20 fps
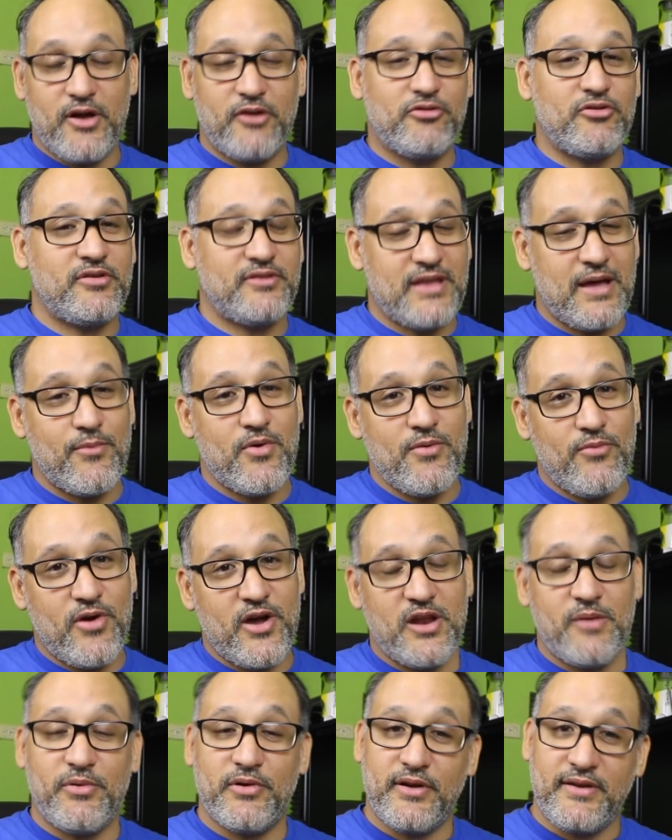Eso está muy
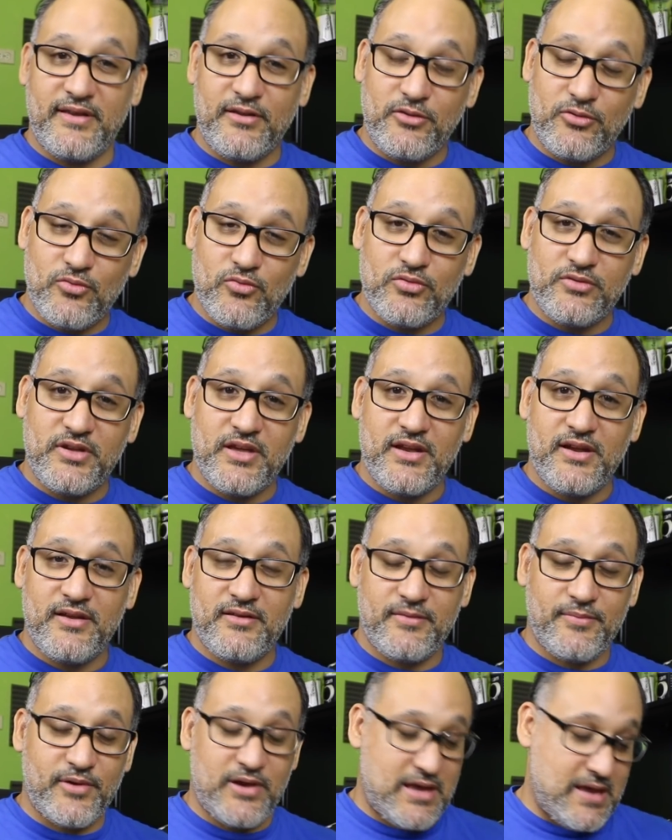bueno porque si tú
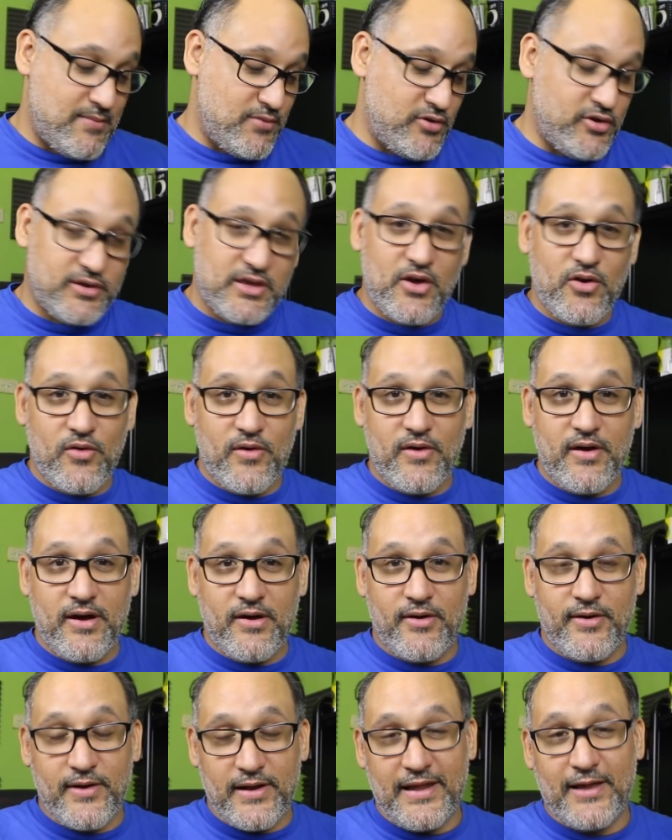tienes, por ejemplo, yo tengo
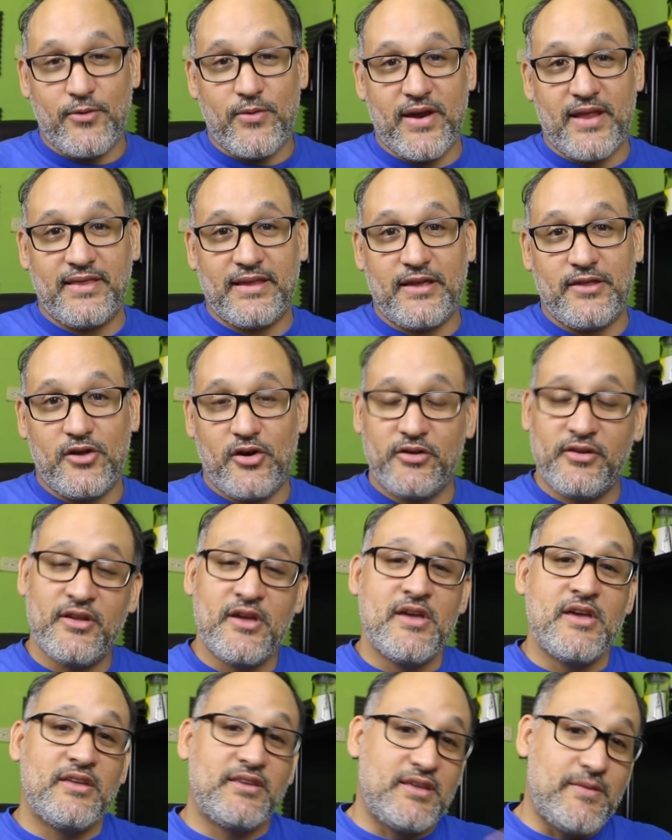ahora el de 42,
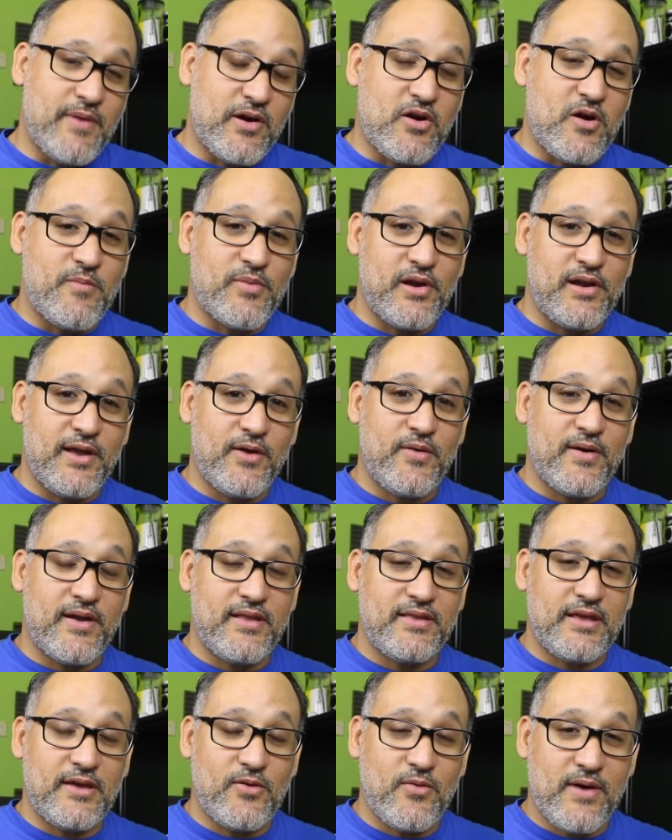si me compro el de
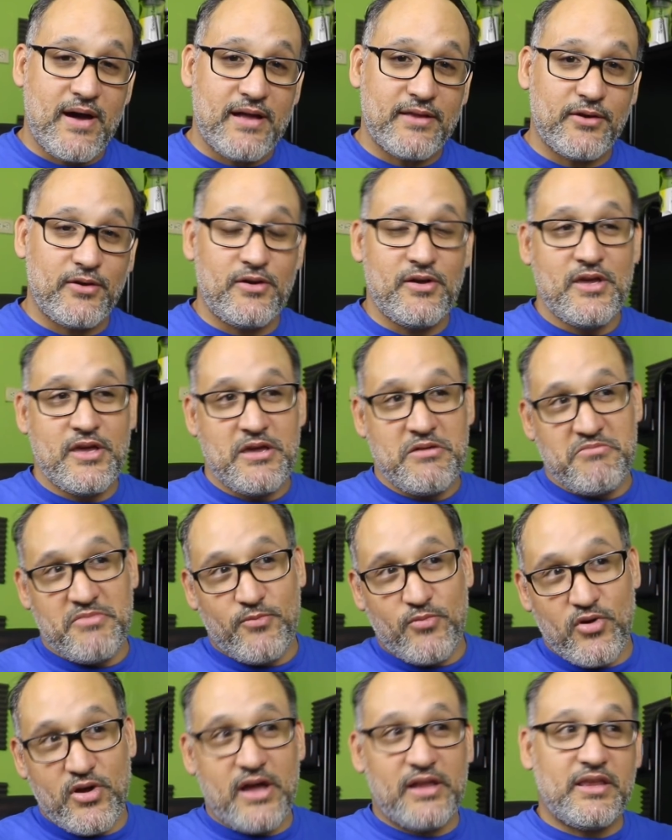44,
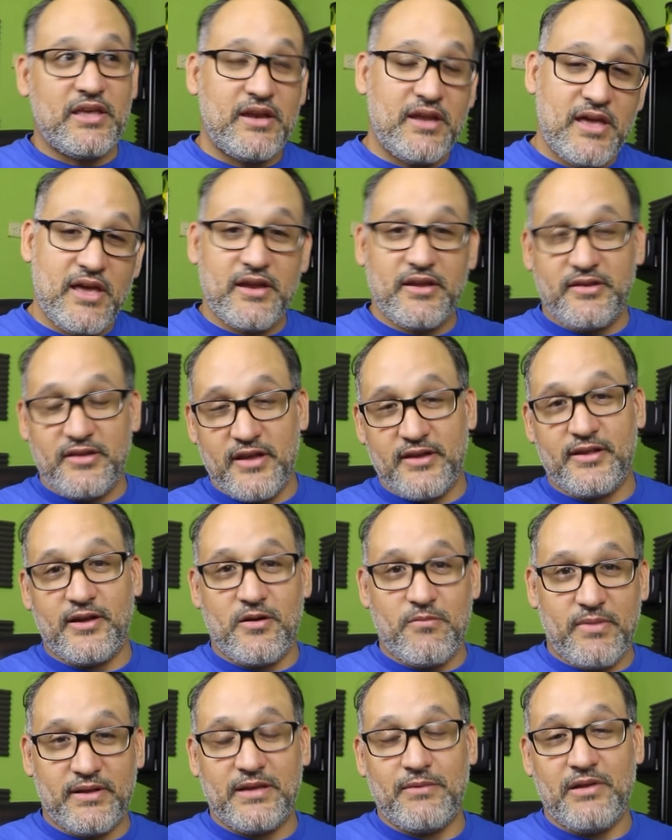voy a tener cierta
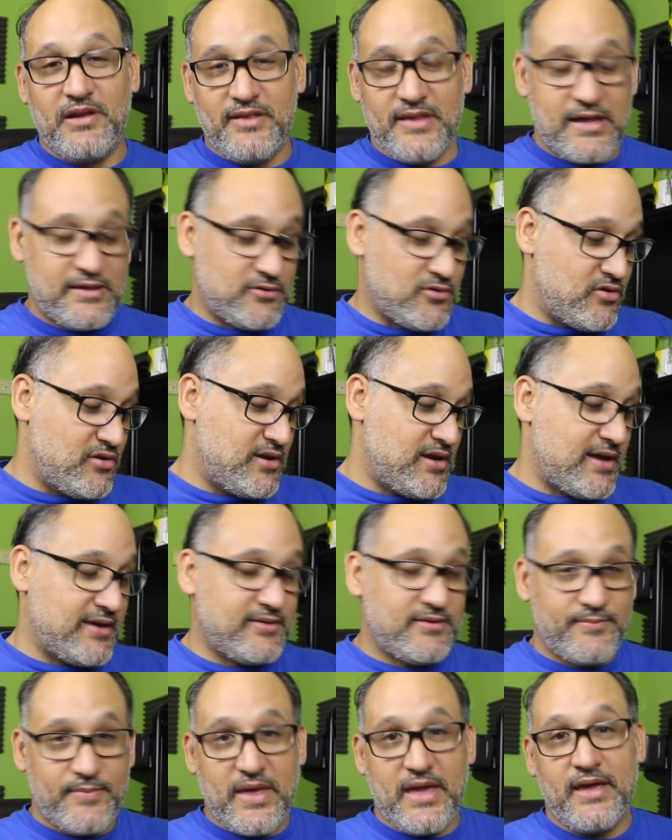compatibilidad con
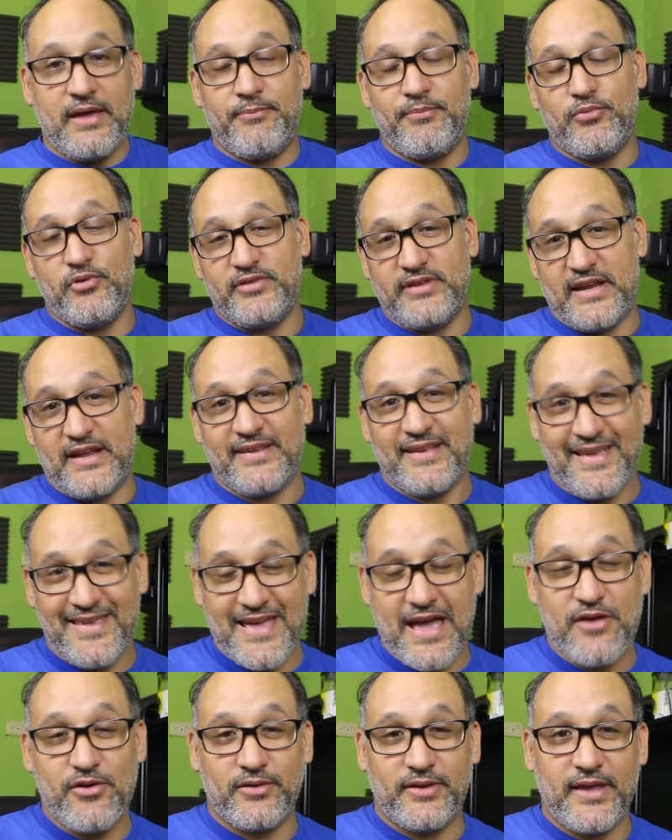las eh, pulseras que
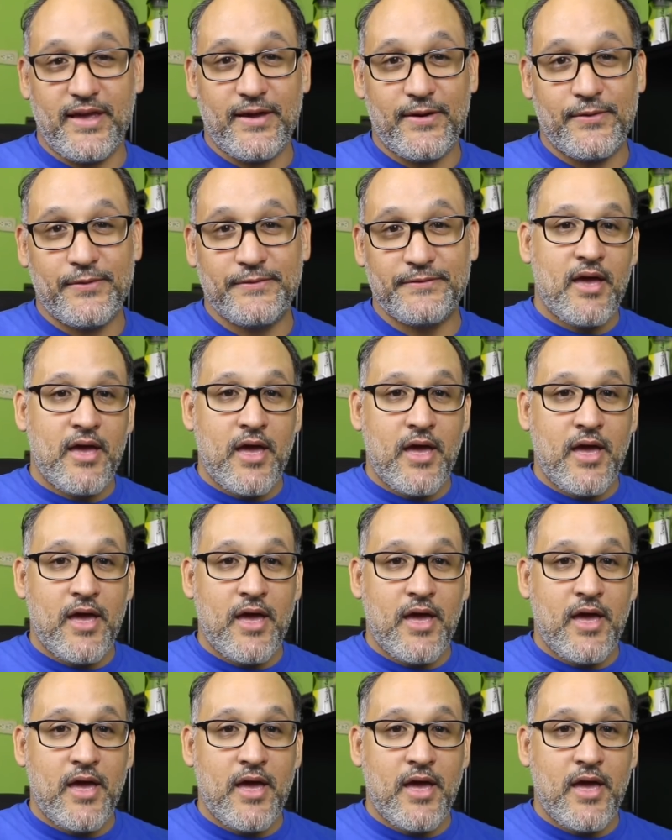ya yo tengo.